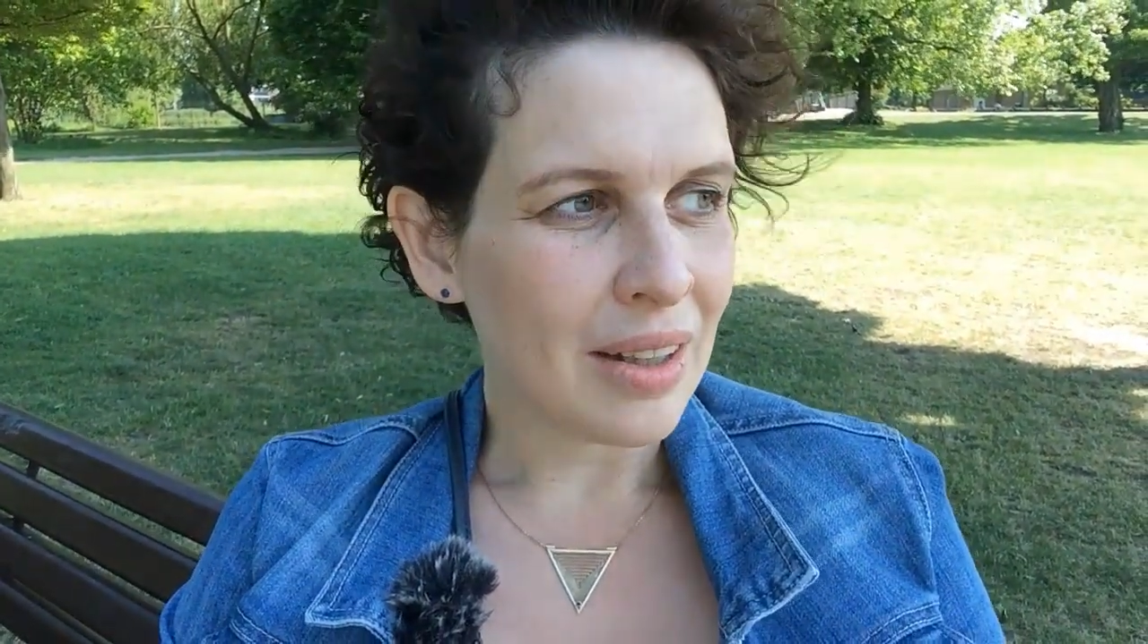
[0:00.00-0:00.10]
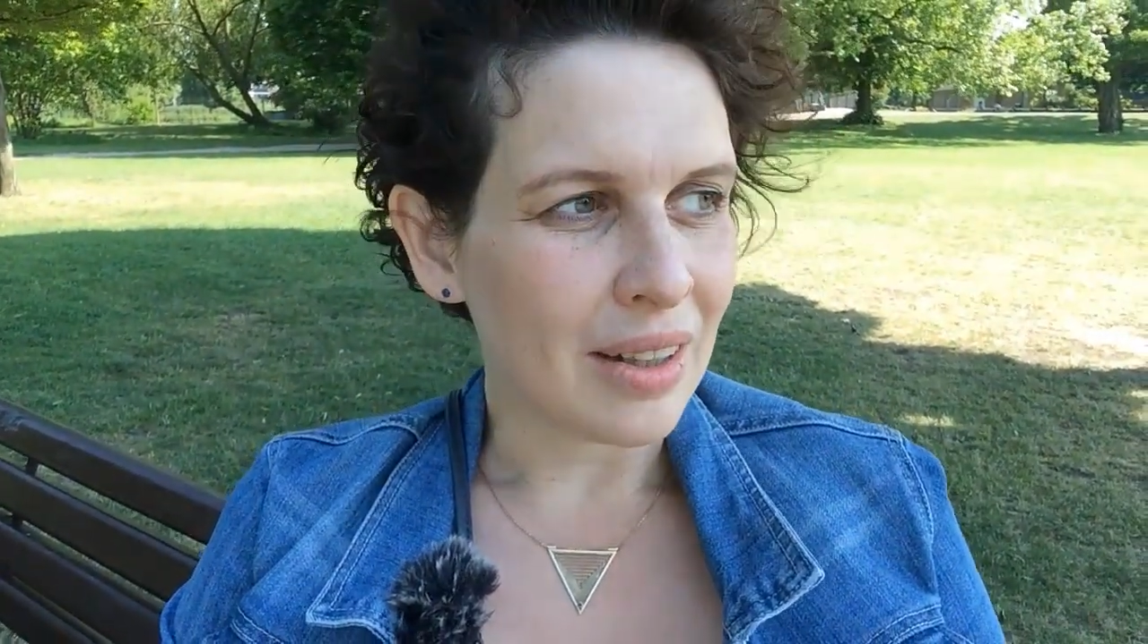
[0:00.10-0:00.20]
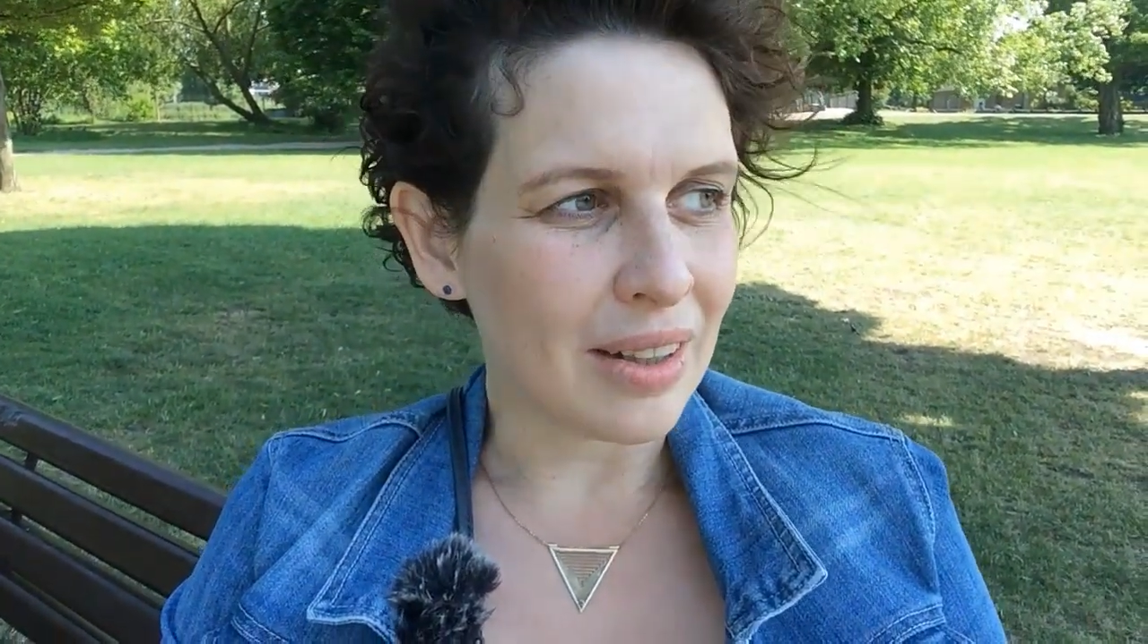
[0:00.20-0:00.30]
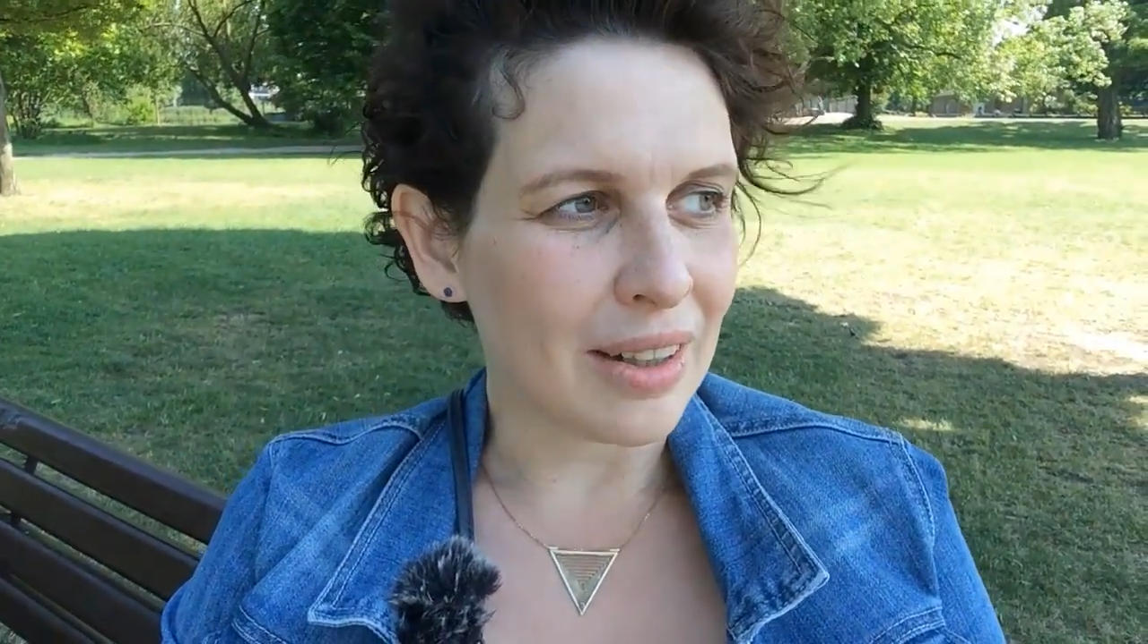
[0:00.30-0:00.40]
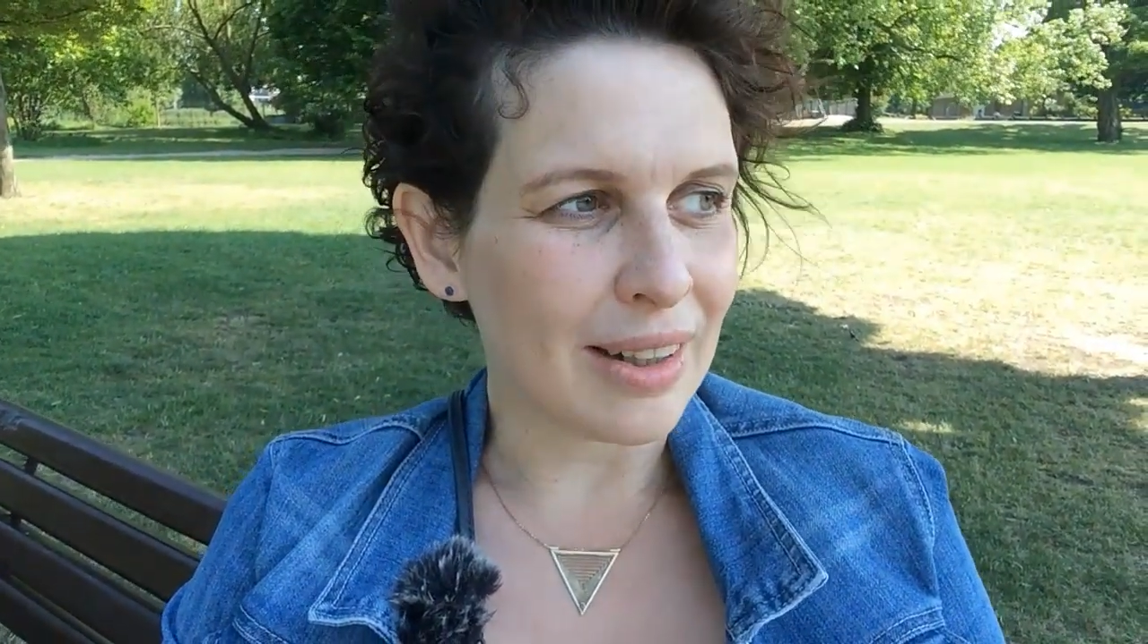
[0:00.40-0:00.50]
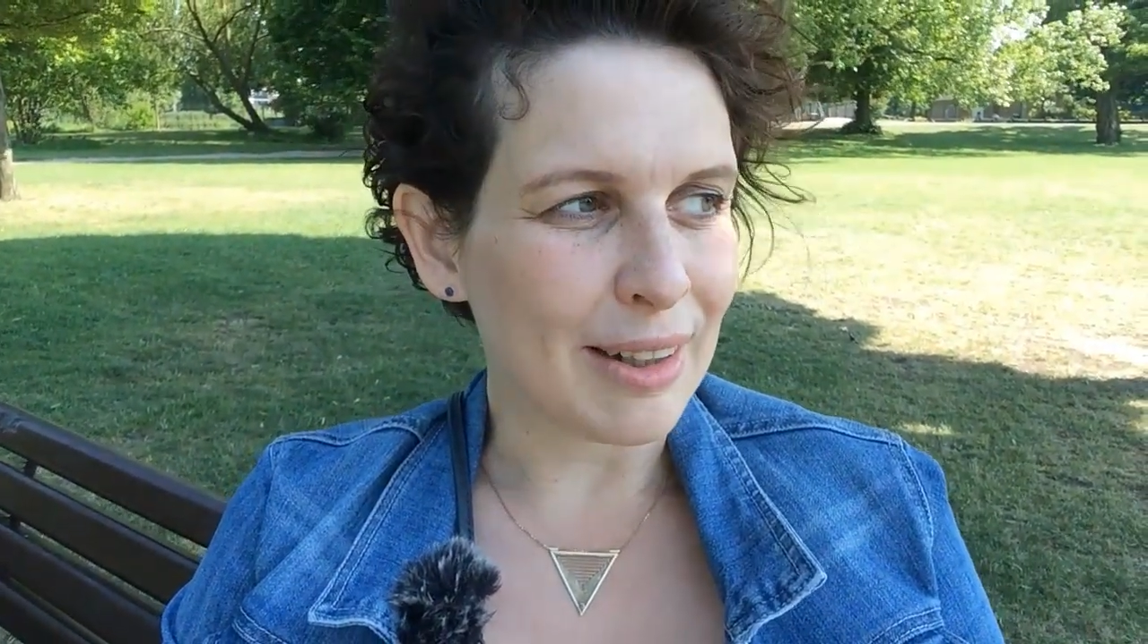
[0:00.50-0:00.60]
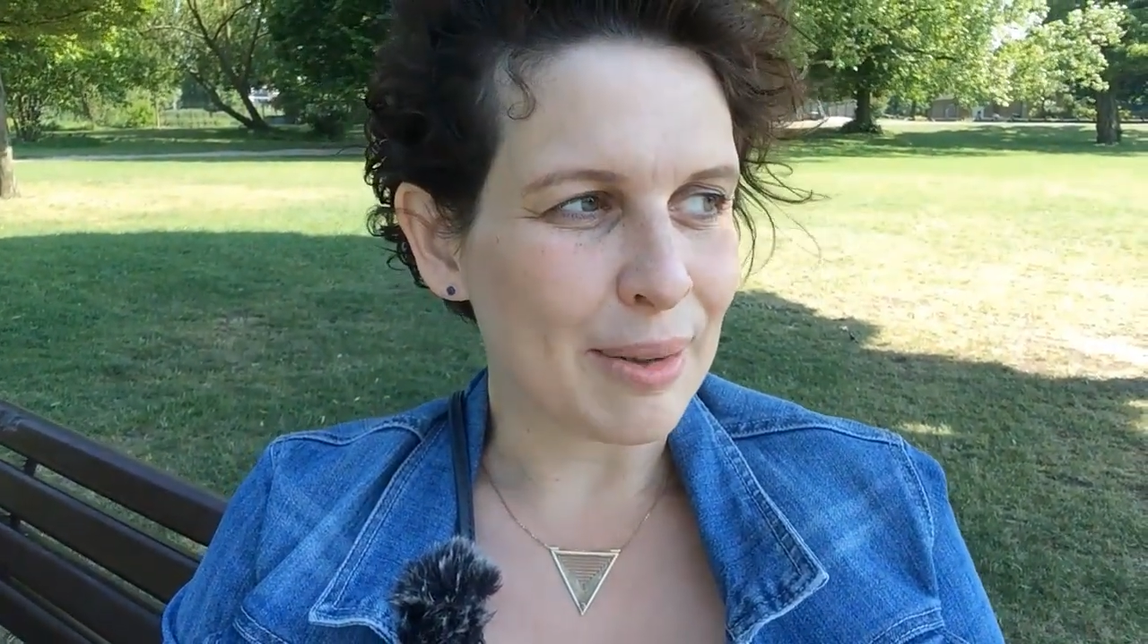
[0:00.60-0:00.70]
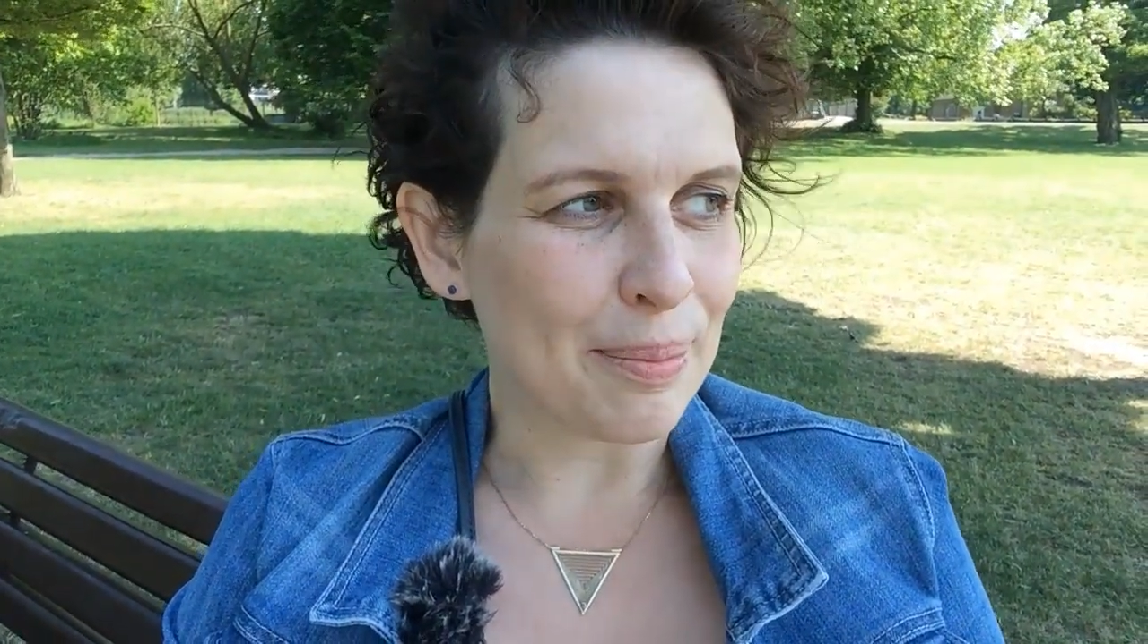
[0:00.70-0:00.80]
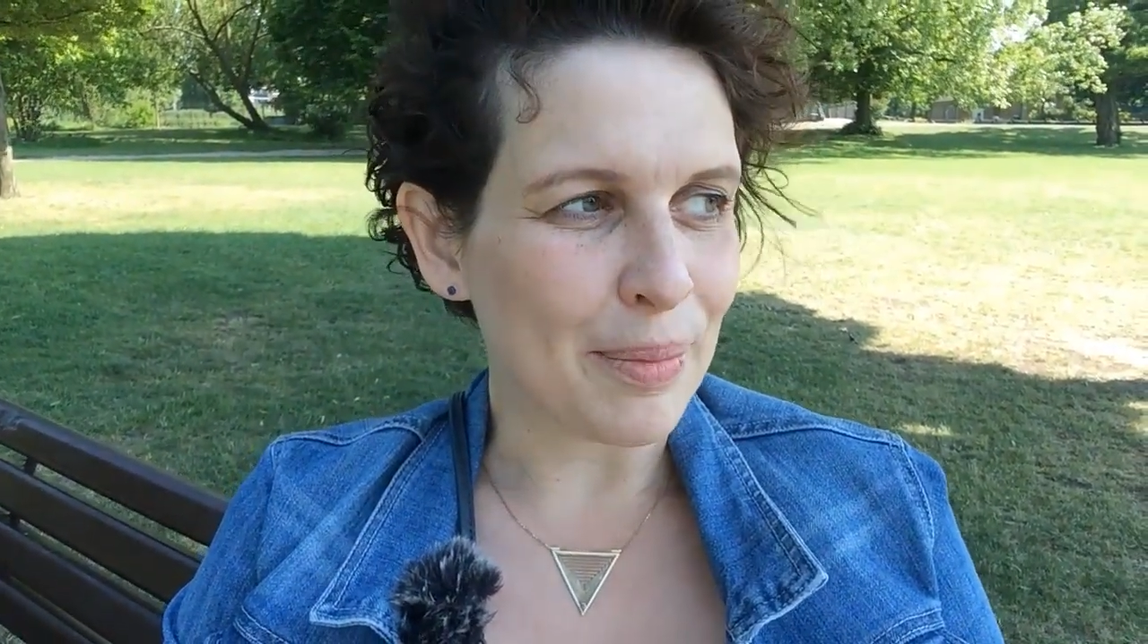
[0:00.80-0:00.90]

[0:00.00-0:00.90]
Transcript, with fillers: А,